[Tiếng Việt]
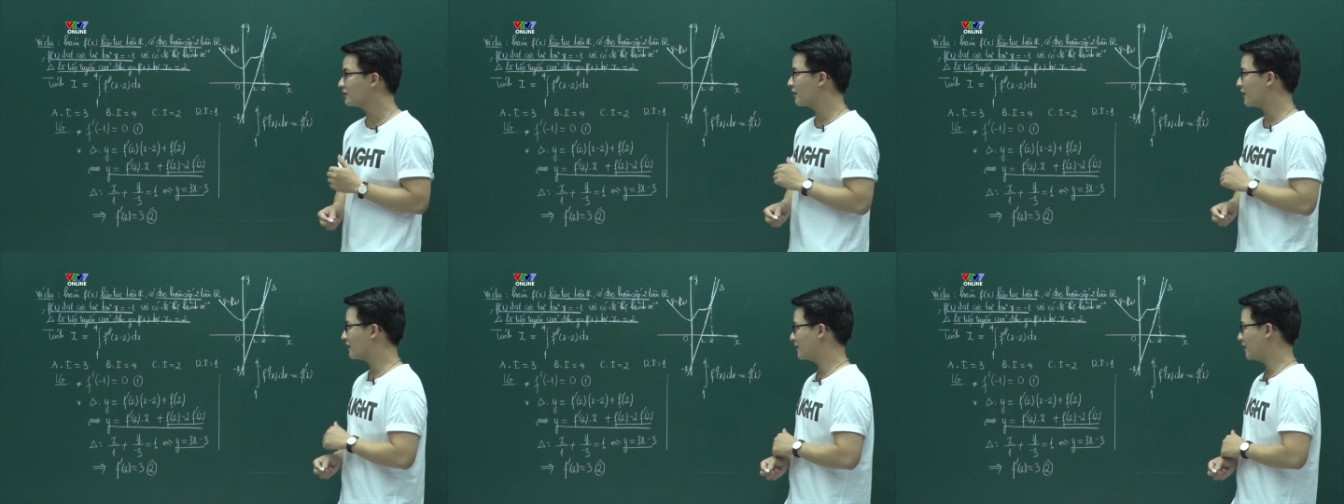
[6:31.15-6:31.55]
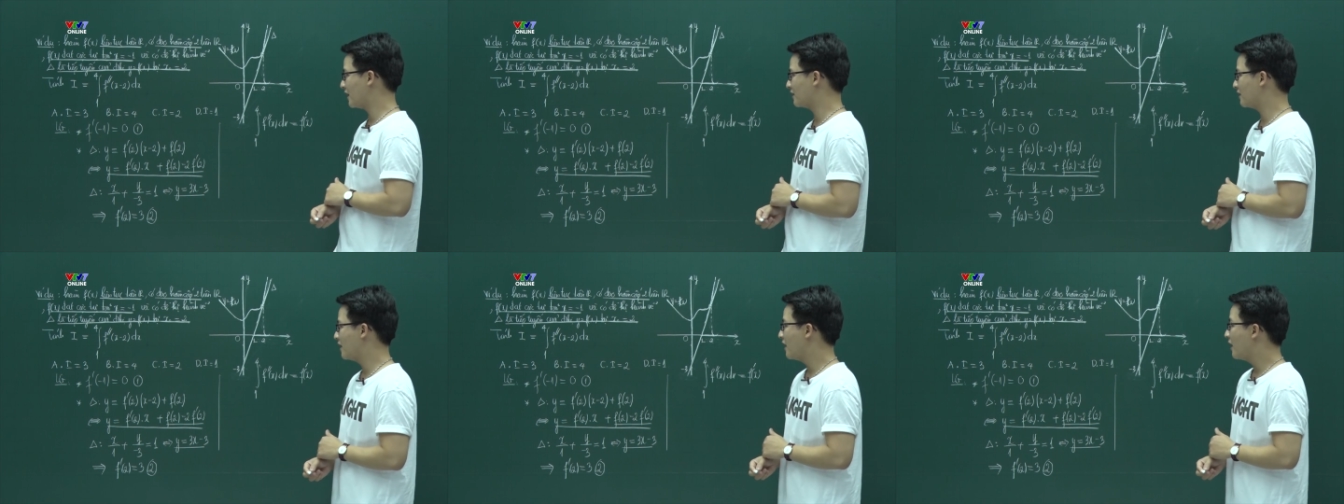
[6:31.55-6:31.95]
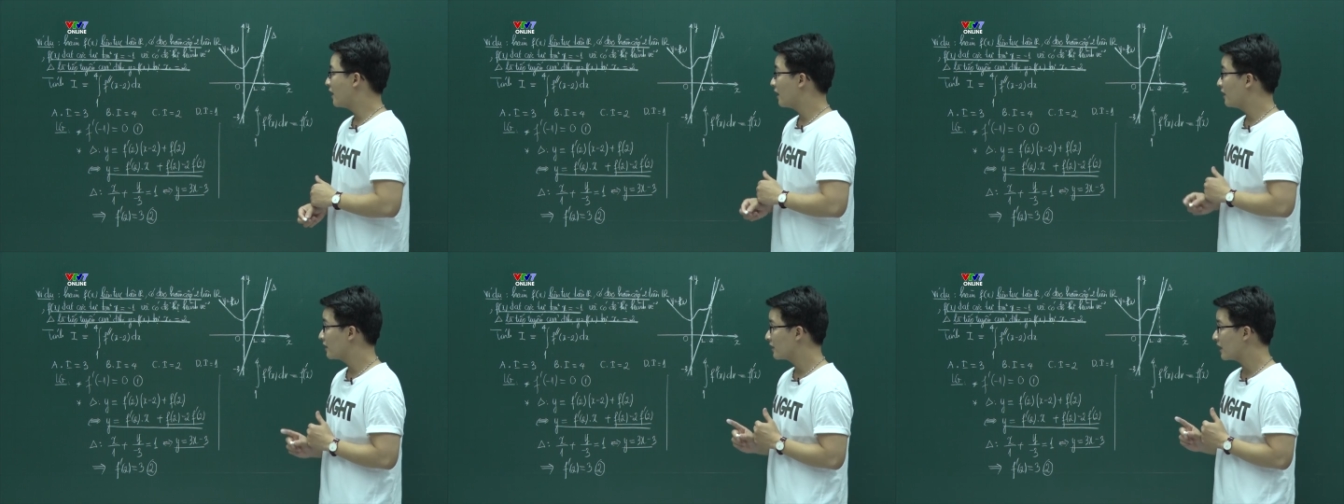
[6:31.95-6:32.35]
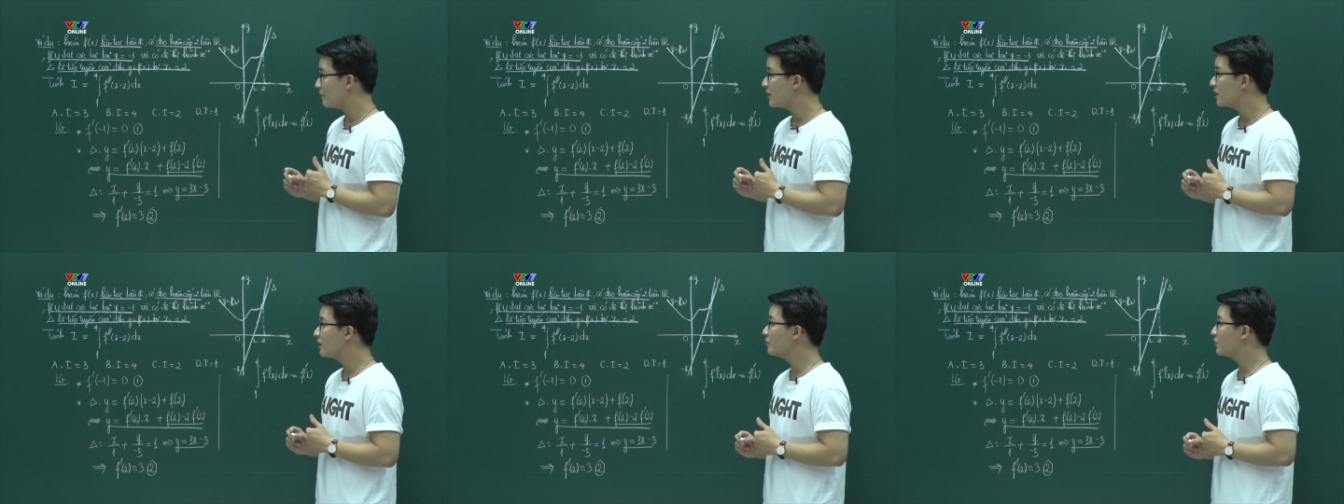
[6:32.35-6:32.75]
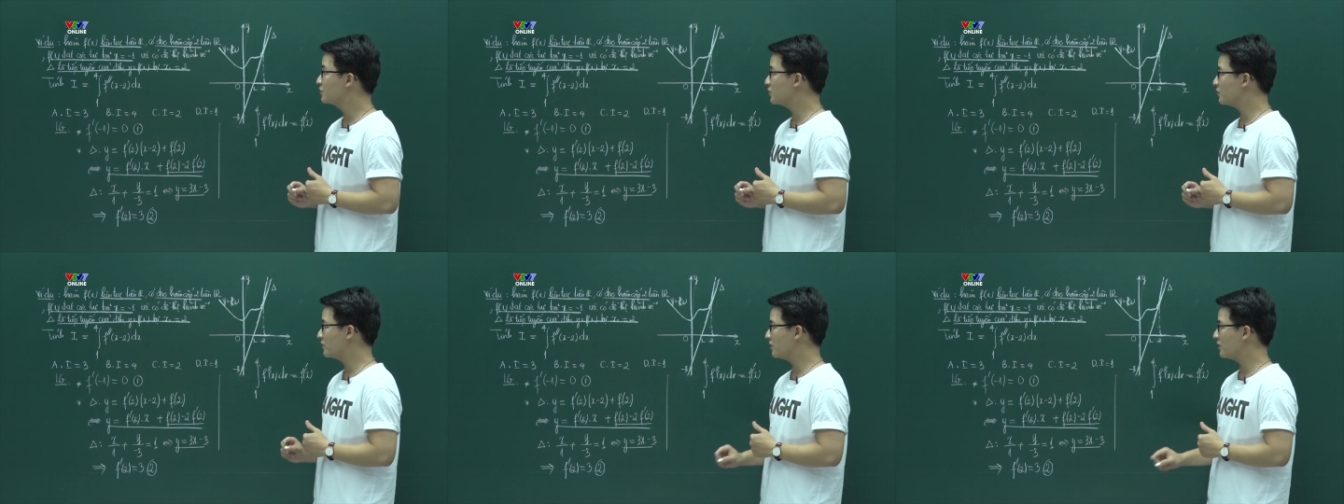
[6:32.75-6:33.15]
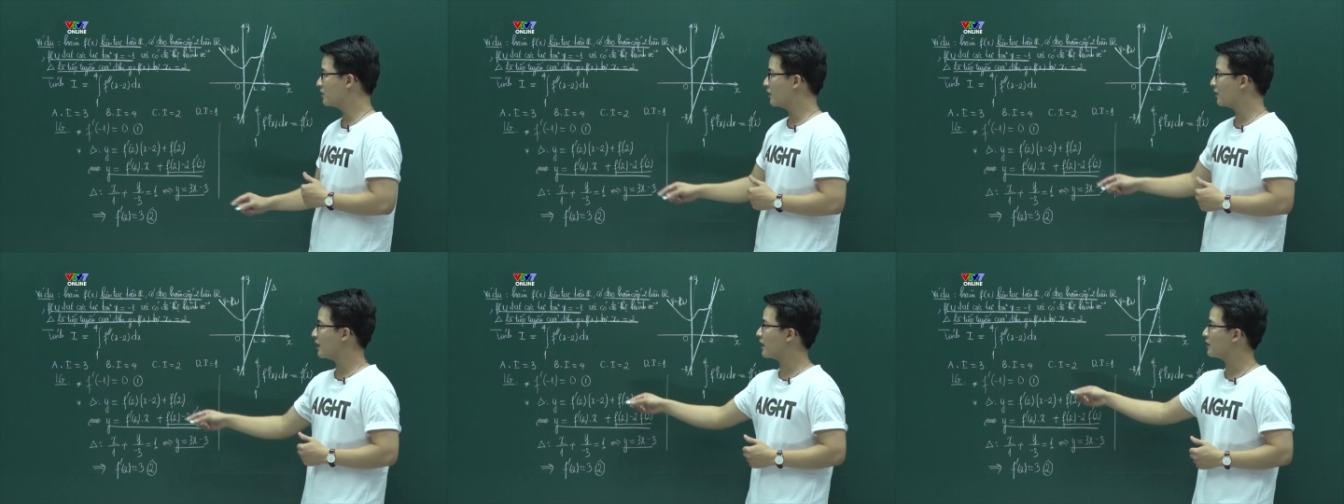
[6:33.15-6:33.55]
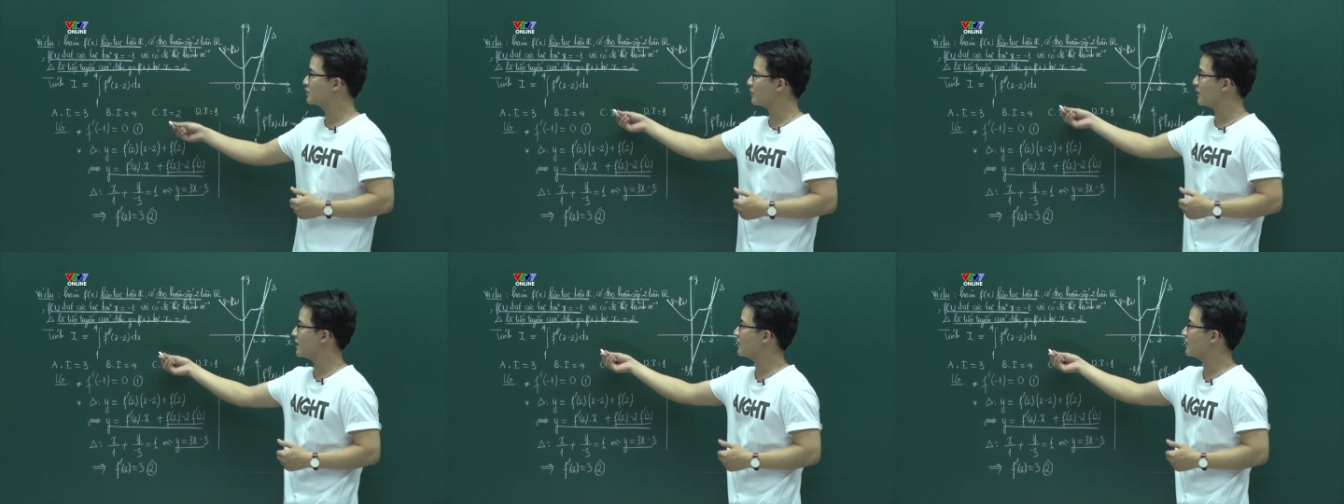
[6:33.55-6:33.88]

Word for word: đó là thế này à, khác biệt hơn một chút nữa đó là chỗ